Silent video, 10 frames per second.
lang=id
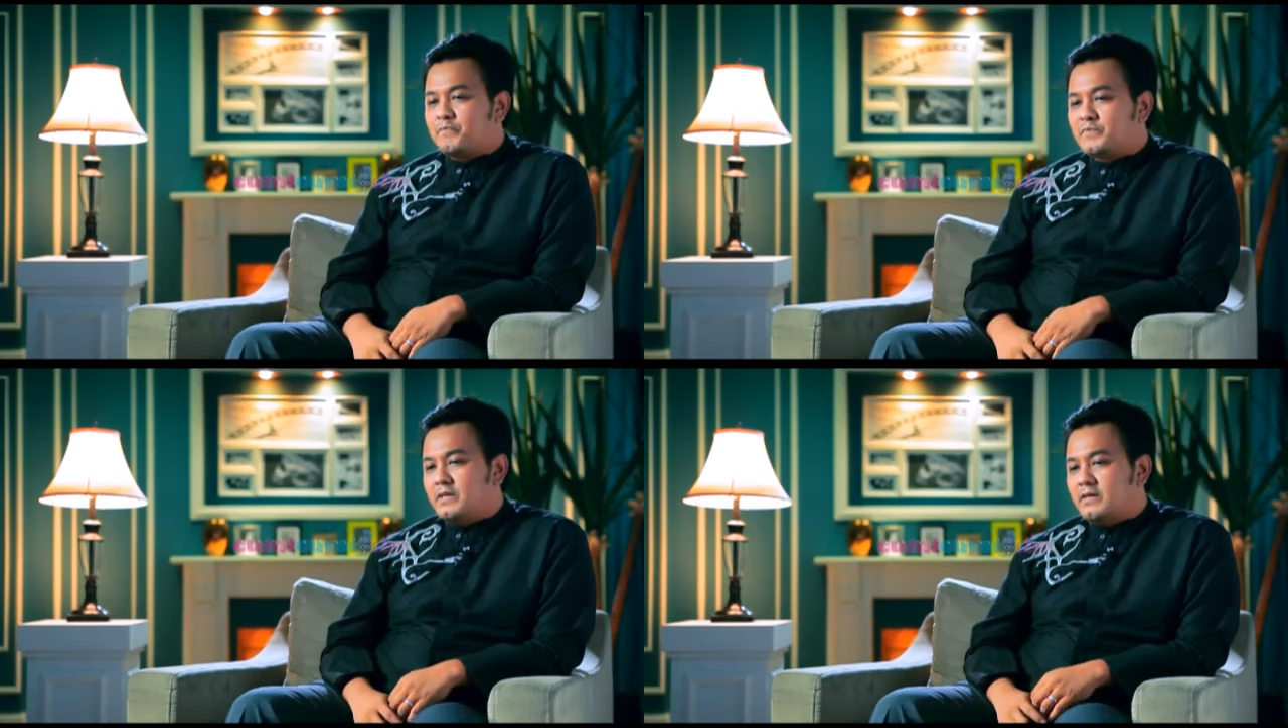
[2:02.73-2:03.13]

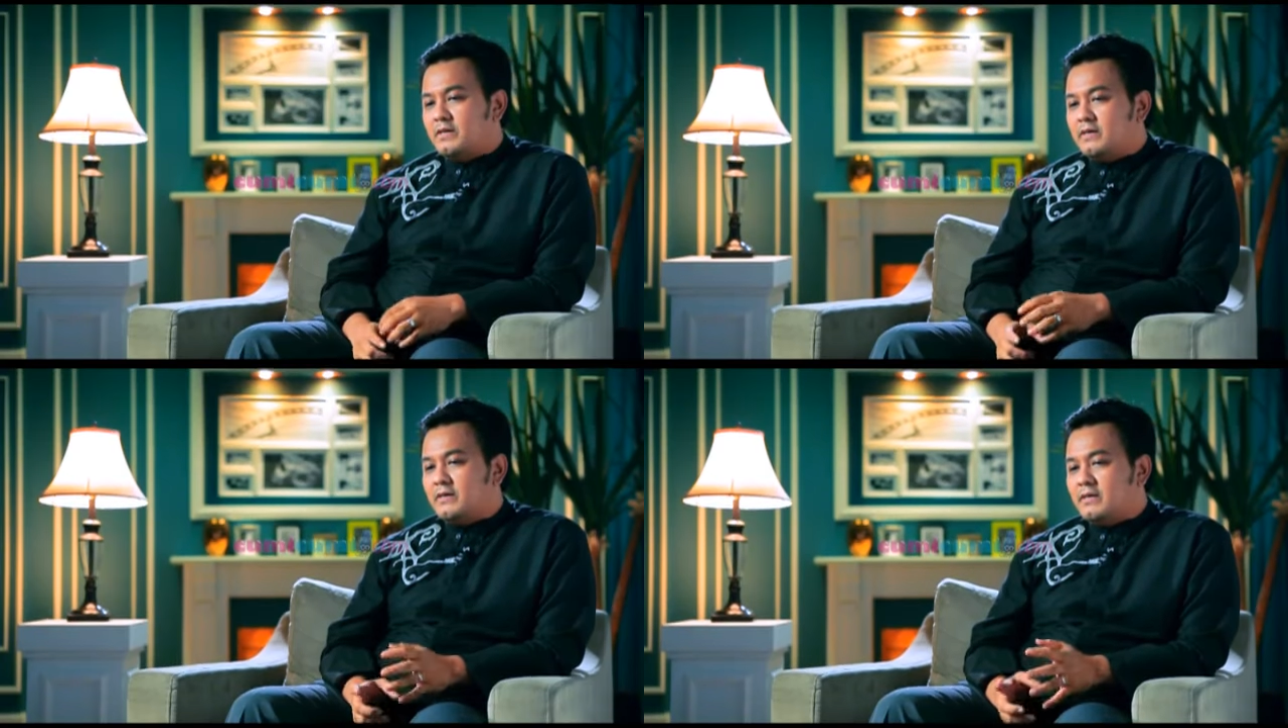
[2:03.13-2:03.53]

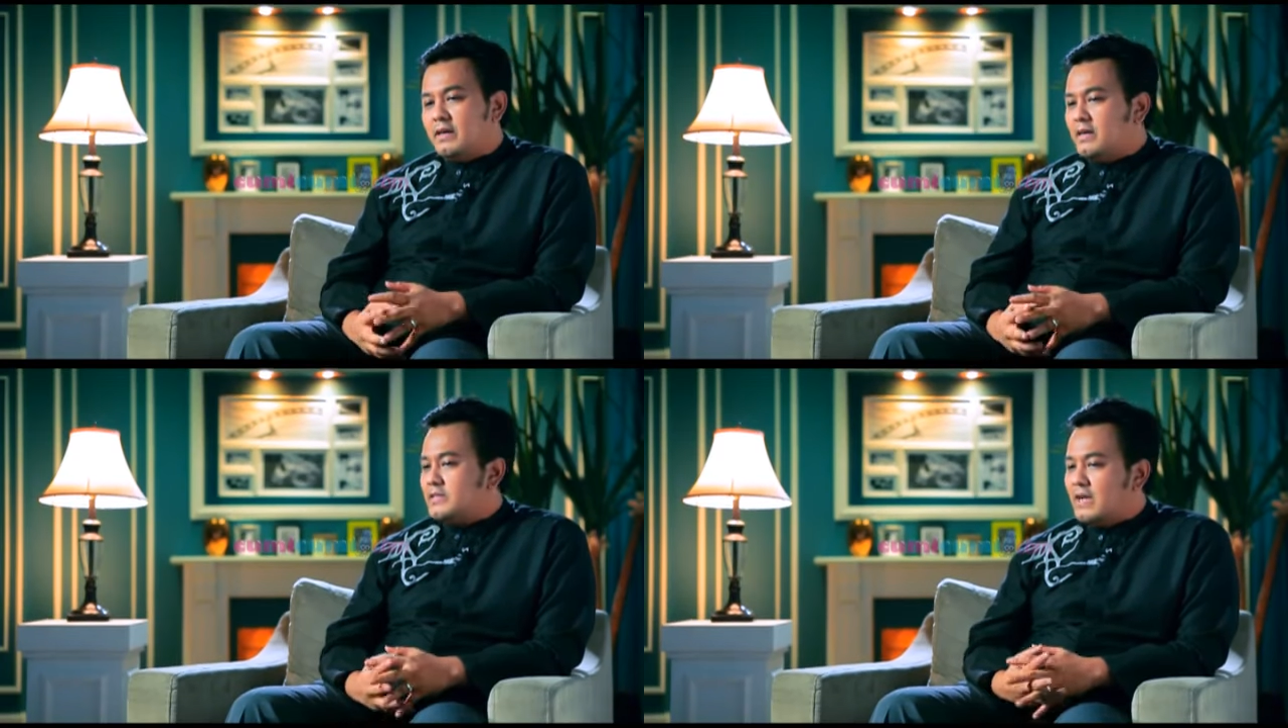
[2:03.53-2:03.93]
nggak
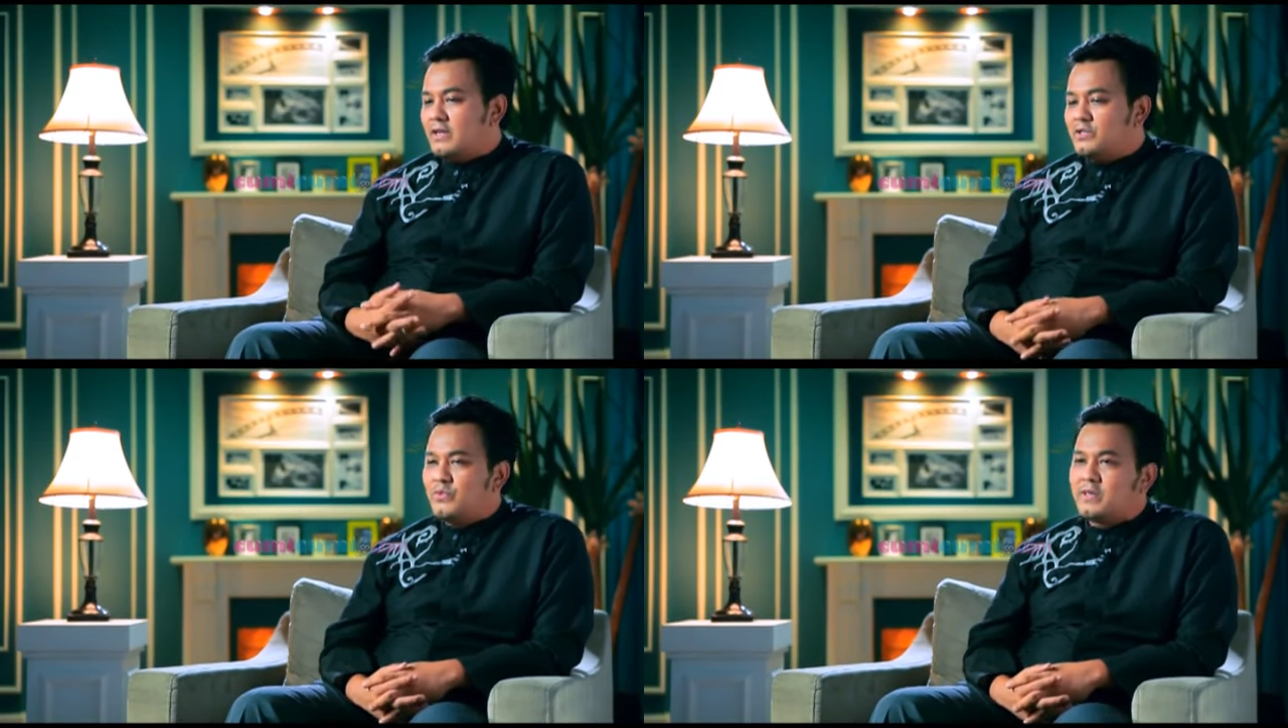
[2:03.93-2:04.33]
ya
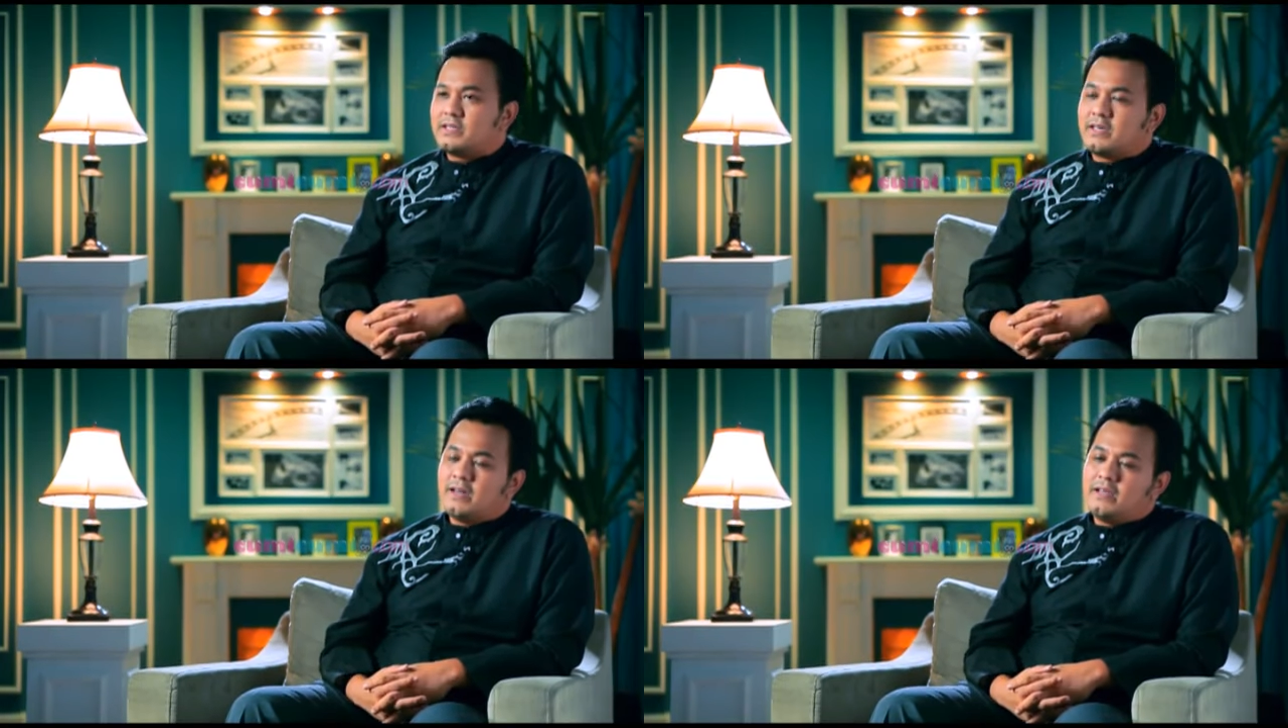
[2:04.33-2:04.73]
sangat cuek
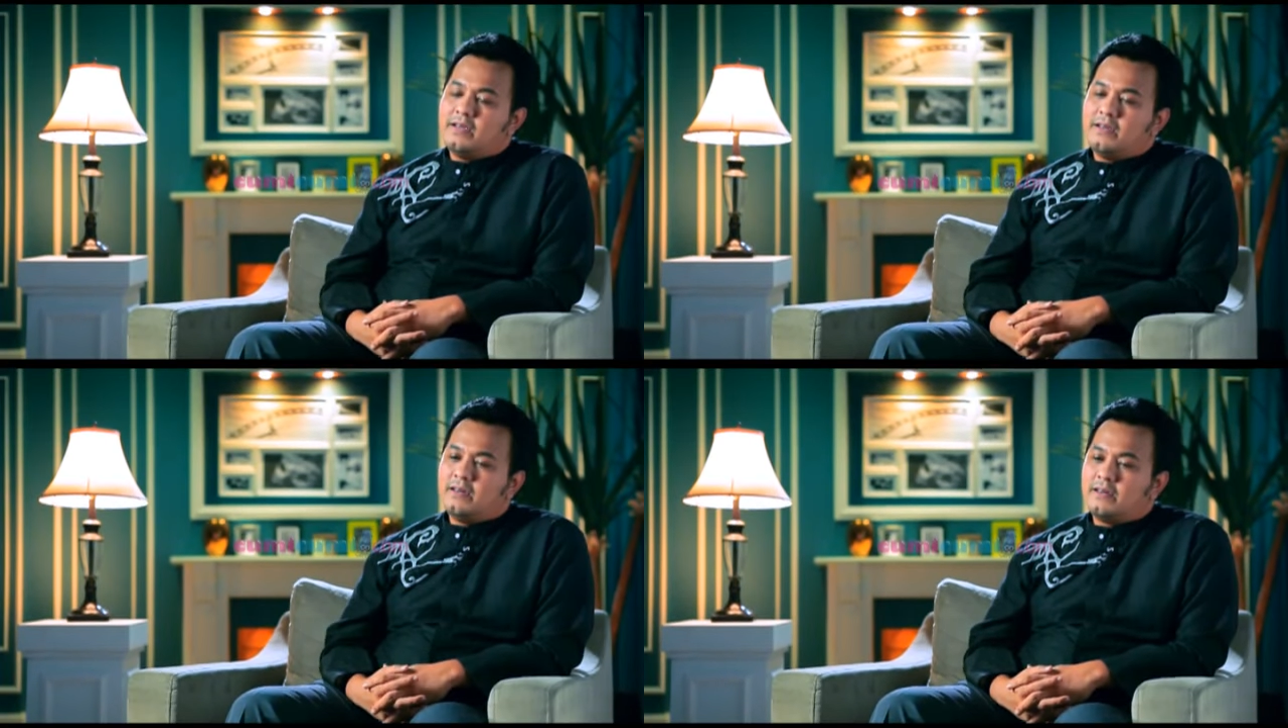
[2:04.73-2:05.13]
sekali
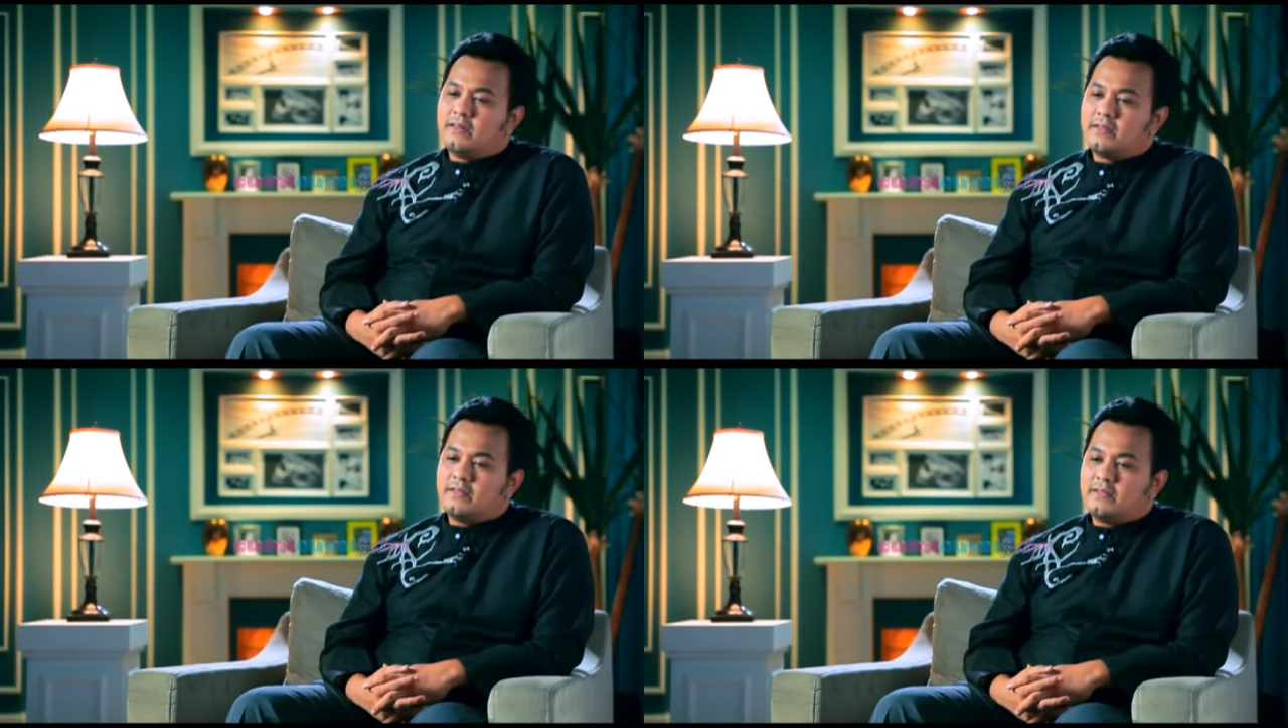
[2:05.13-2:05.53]
eh,